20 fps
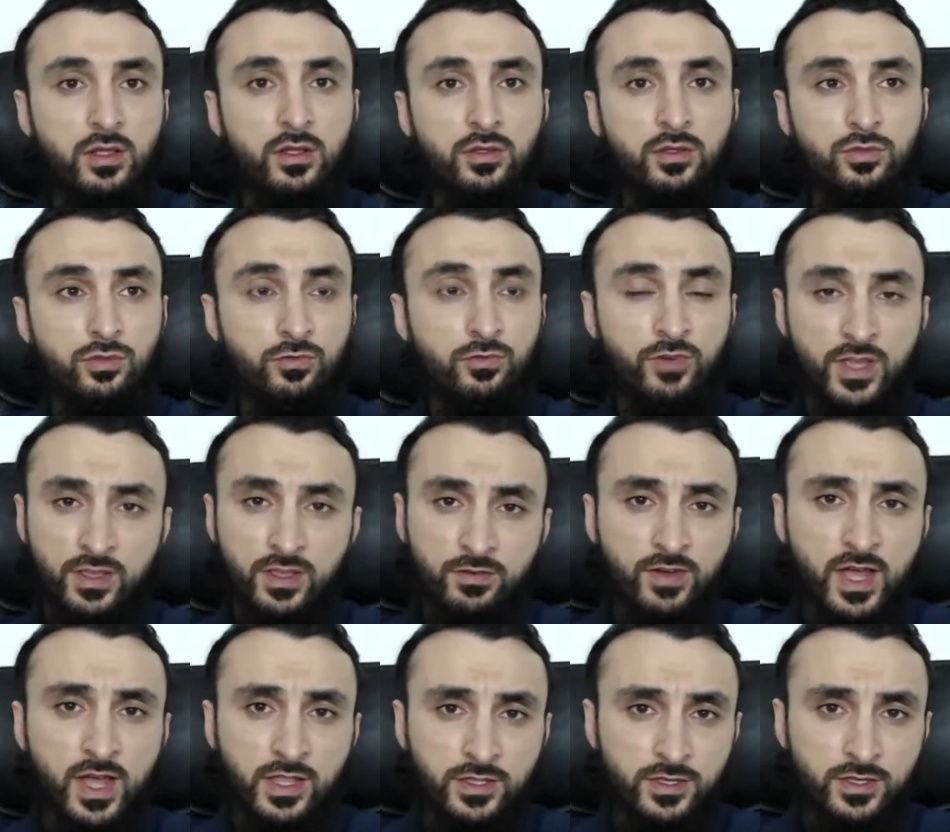Но
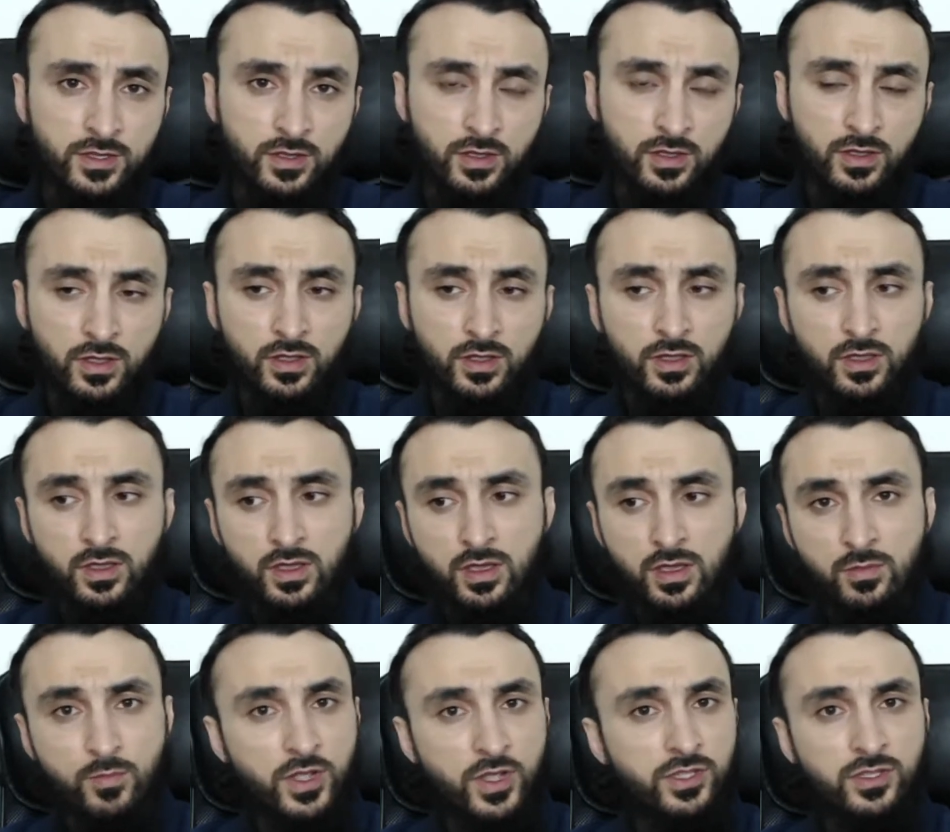воевать
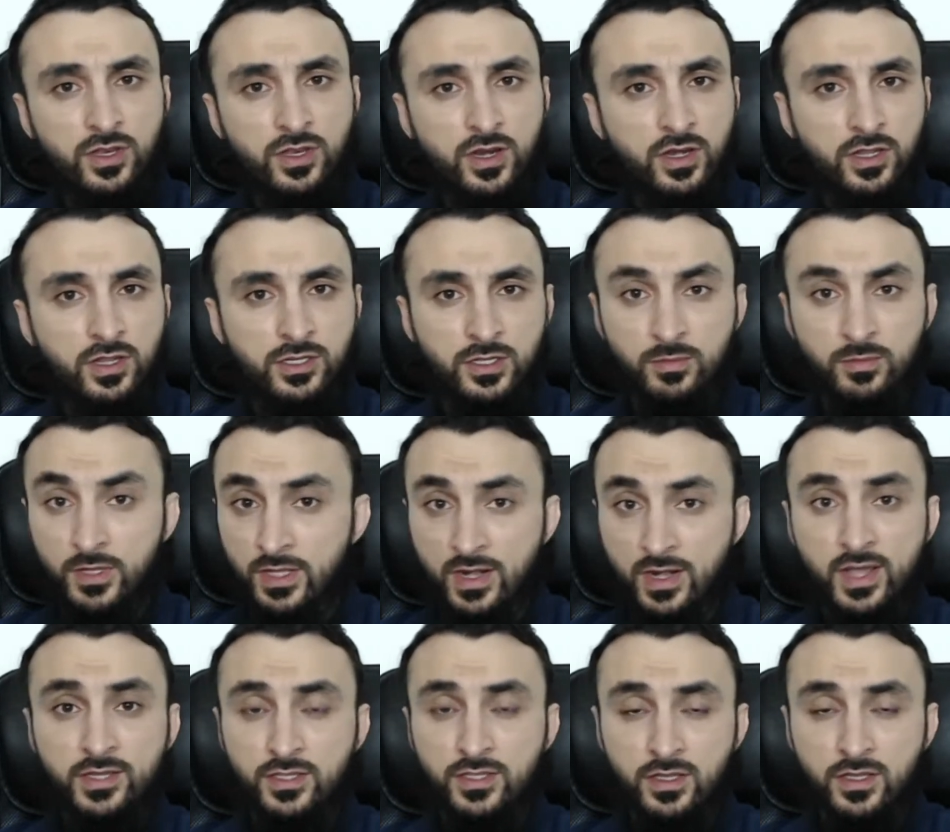и быть террористом – это
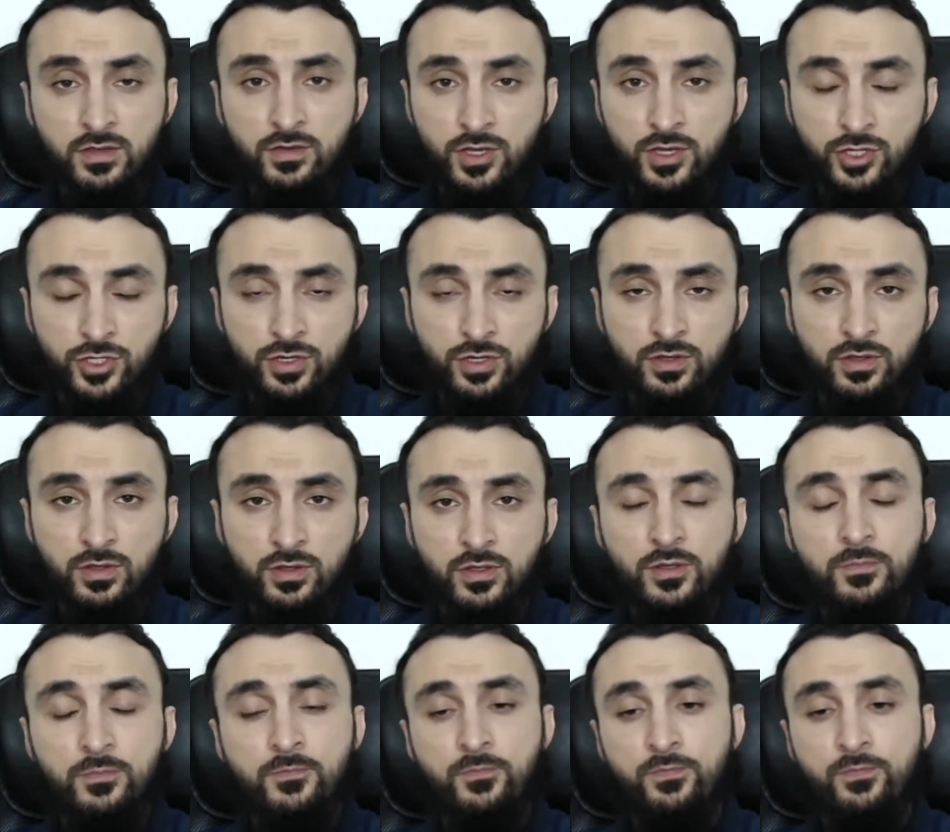разные вещи.
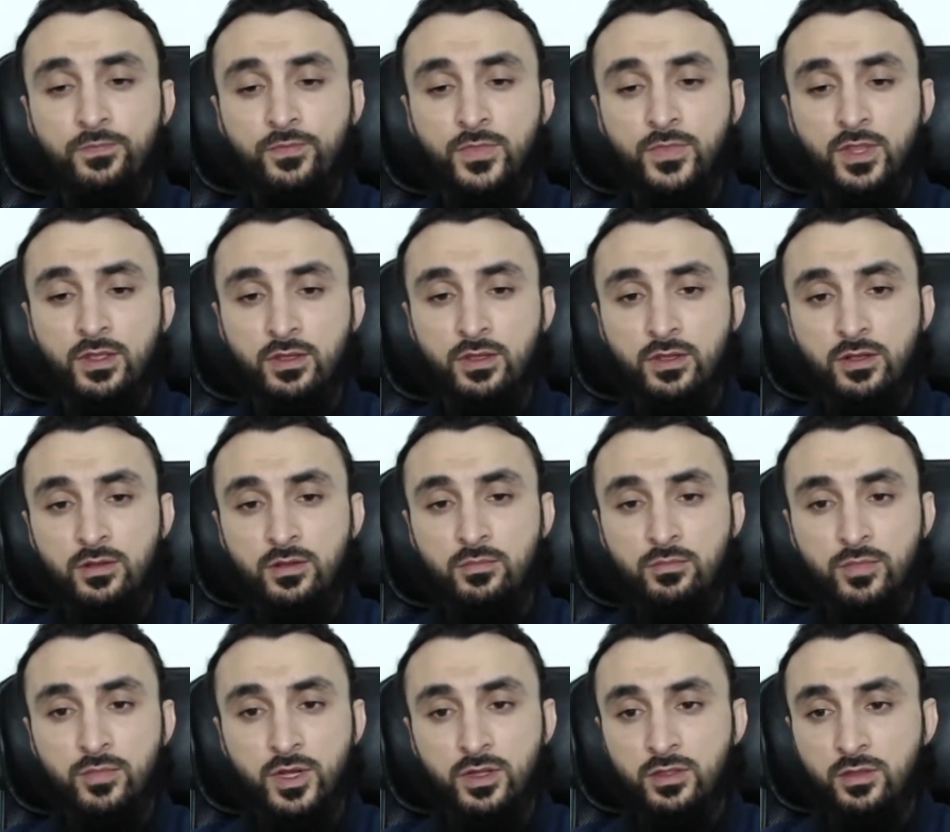
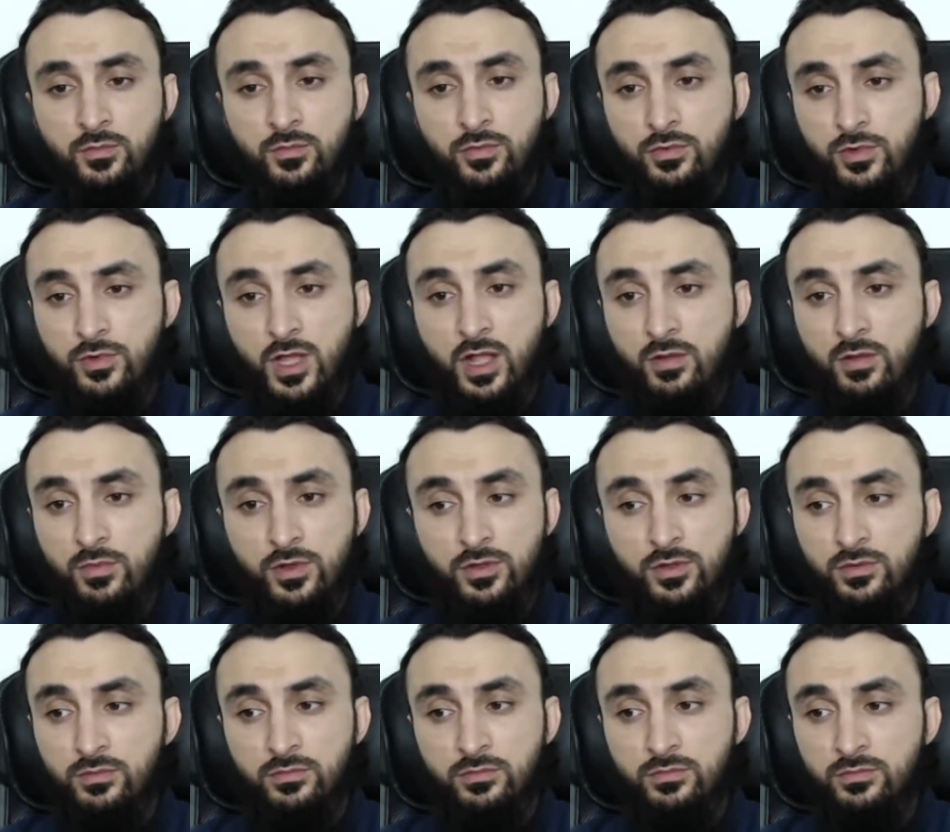Поэтому как бы,